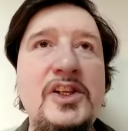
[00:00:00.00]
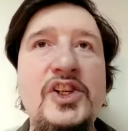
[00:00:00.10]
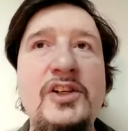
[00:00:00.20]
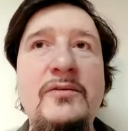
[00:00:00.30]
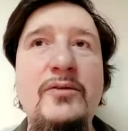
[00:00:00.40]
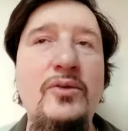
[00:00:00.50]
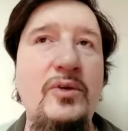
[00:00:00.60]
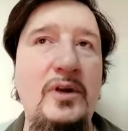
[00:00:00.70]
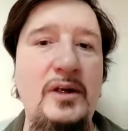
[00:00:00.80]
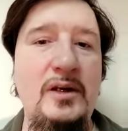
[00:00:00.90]

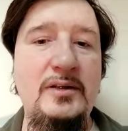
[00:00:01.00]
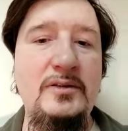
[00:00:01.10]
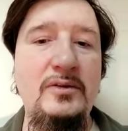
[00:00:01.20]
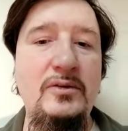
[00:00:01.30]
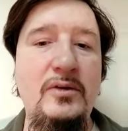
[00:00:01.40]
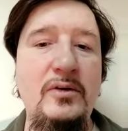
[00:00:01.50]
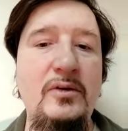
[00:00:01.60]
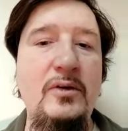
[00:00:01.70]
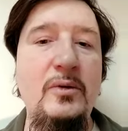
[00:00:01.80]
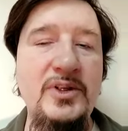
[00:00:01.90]
живую реакцию
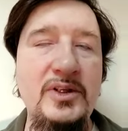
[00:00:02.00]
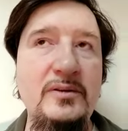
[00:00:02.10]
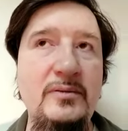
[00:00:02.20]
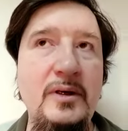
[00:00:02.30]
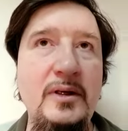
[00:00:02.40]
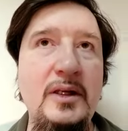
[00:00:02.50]
общества.